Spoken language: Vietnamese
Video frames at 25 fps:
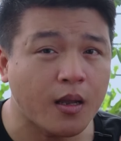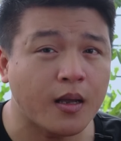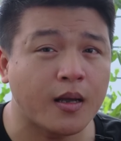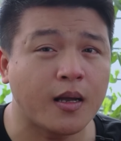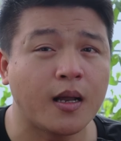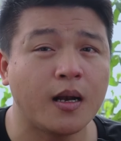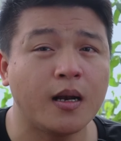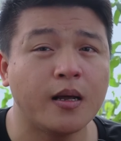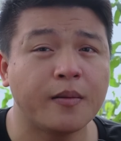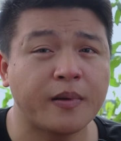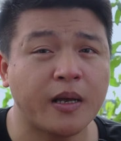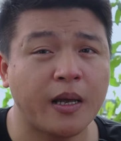
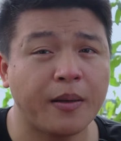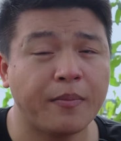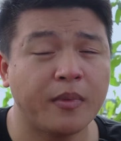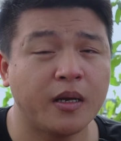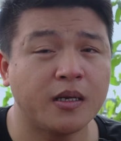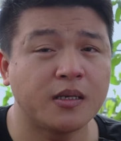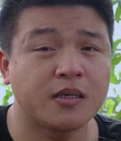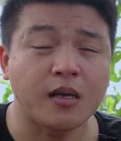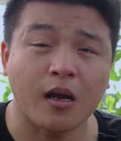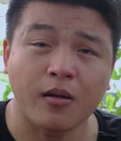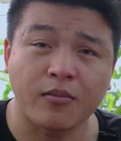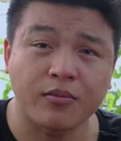cái lớp kem
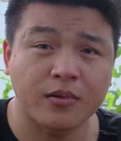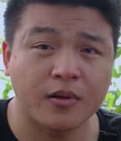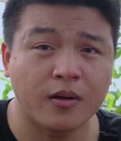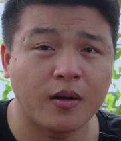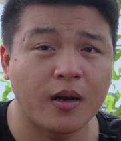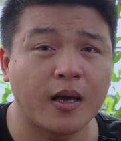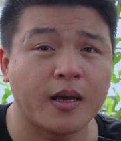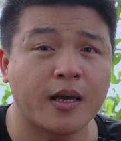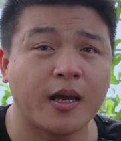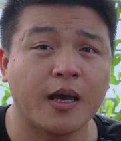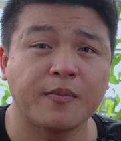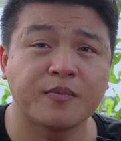bên trong
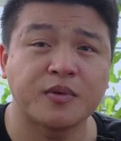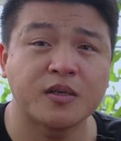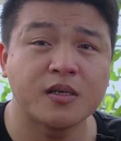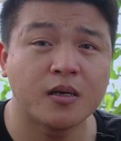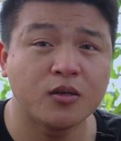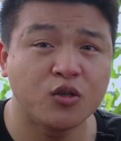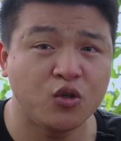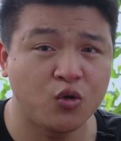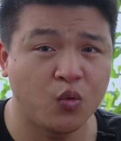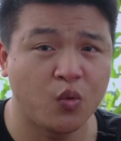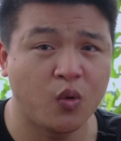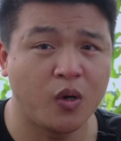là kem
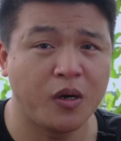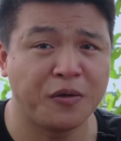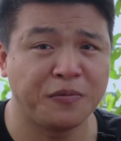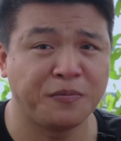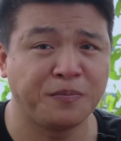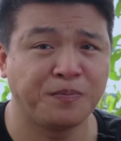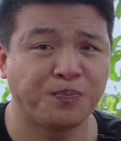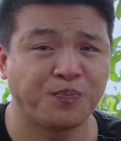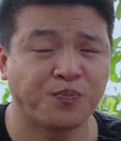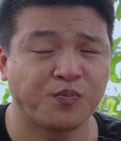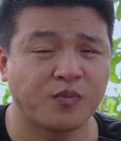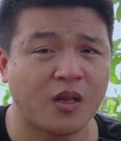sữa chua
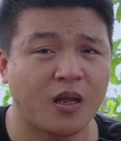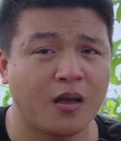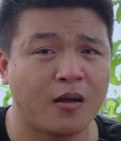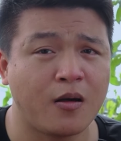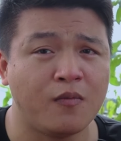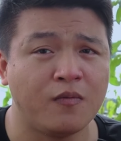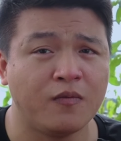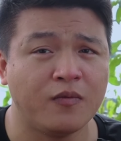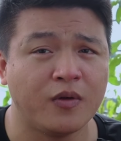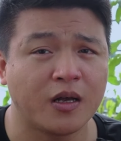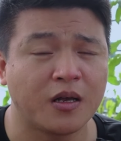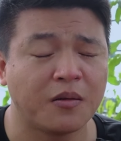
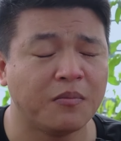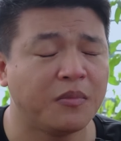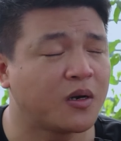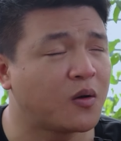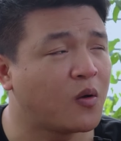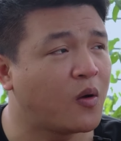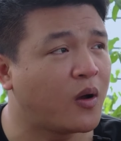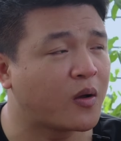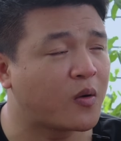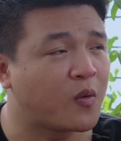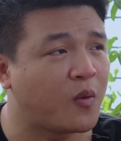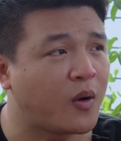cộng với cái mứt
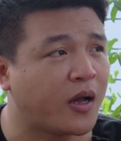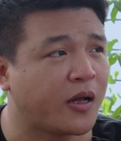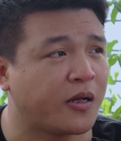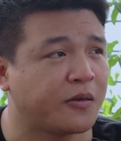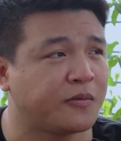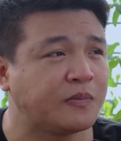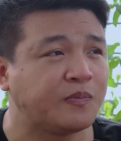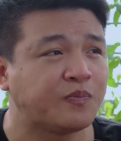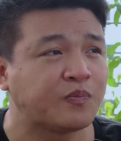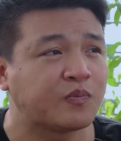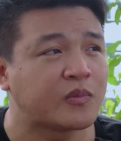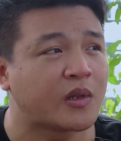hoa quả
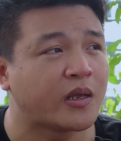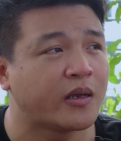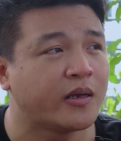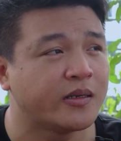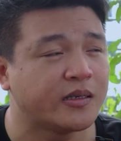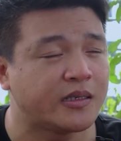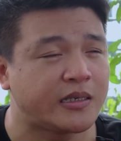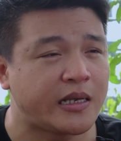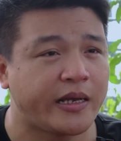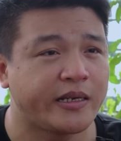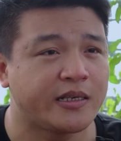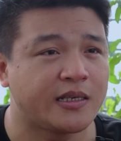
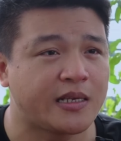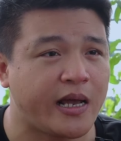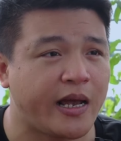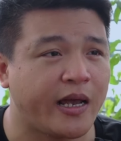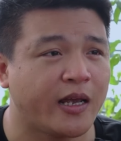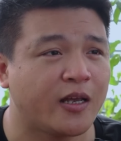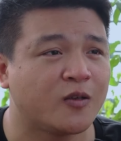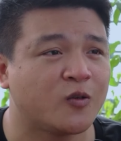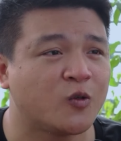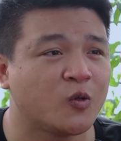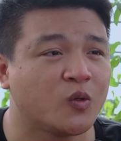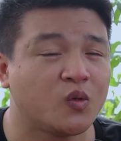dai
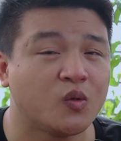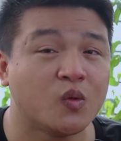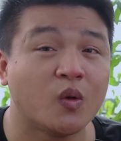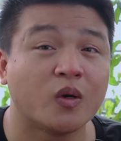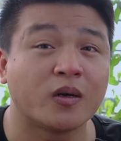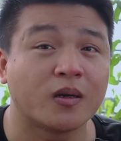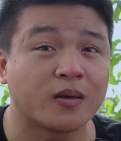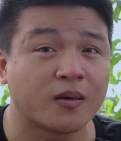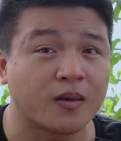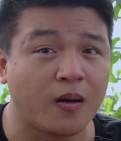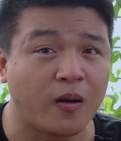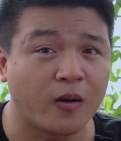dai chua chua
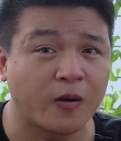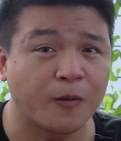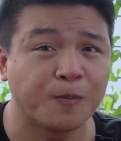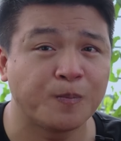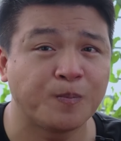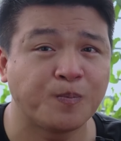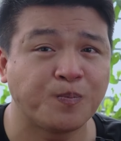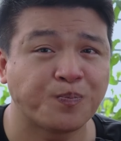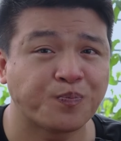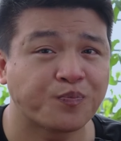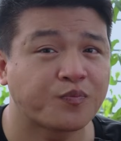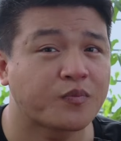ngọt ngọt
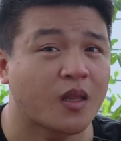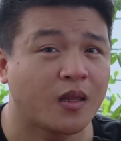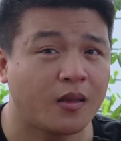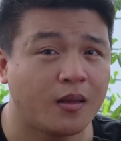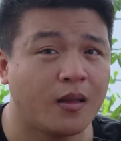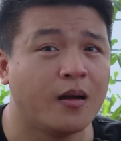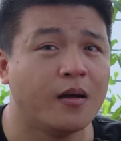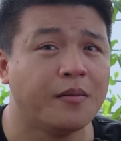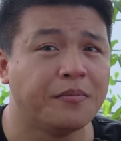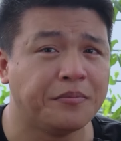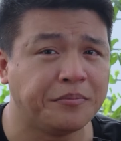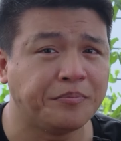
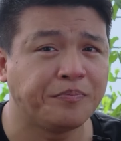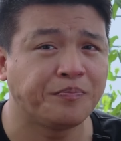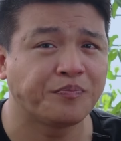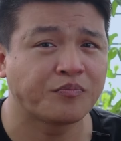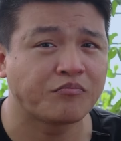thơm